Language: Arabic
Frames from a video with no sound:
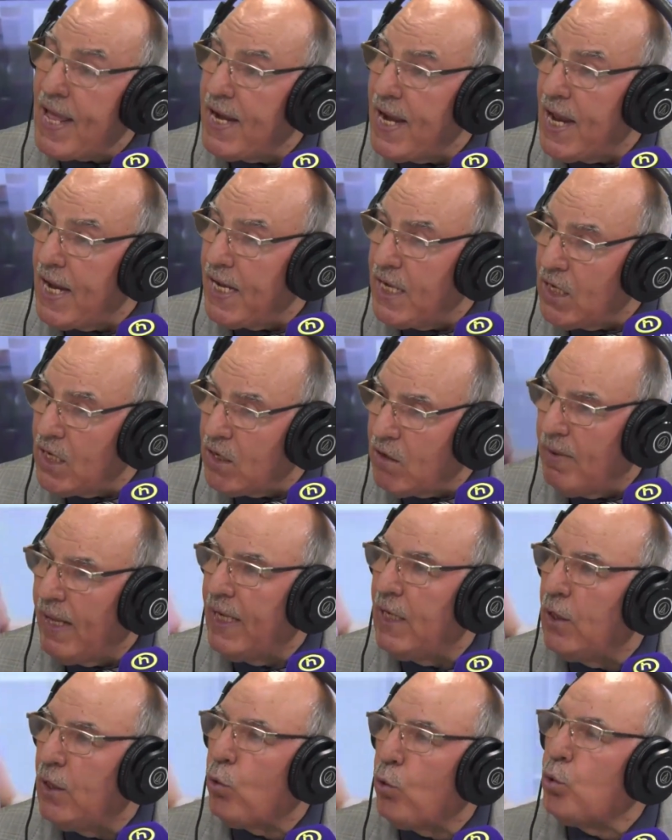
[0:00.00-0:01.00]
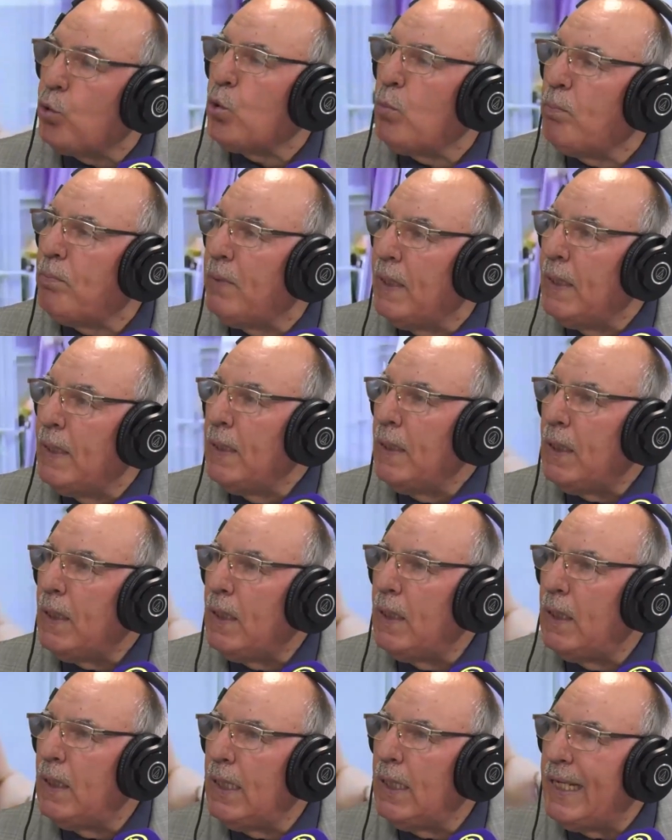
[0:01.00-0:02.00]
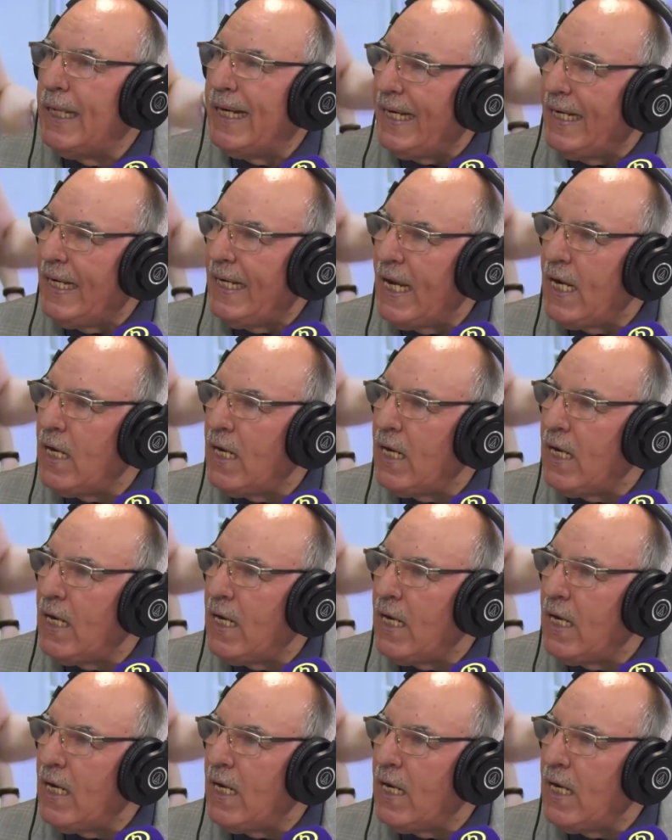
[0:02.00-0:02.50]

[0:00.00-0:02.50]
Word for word: ناهيكم عن الخطب الرنانة